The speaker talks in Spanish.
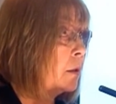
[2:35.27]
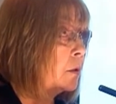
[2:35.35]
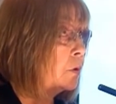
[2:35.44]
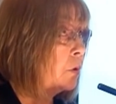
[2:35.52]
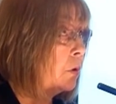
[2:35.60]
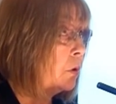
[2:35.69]

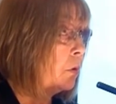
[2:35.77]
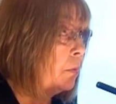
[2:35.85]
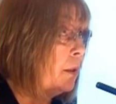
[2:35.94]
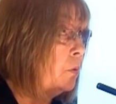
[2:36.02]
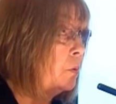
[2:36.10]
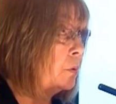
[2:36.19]
son los
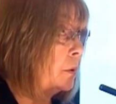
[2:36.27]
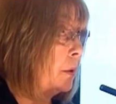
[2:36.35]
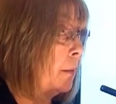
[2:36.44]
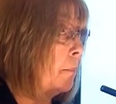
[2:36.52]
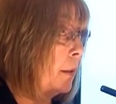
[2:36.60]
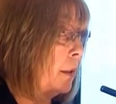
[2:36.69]
virus y
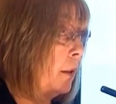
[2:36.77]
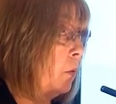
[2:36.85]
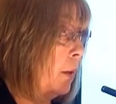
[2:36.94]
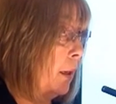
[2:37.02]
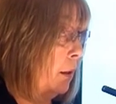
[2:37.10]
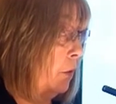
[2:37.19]
en
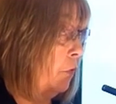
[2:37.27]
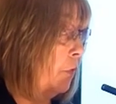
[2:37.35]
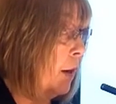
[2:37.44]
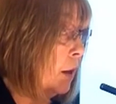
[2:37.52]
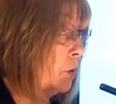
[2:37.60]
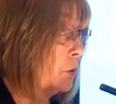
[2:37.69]
particular los
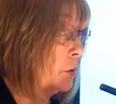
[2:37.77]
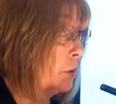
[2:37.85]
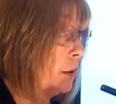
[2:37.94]
fagos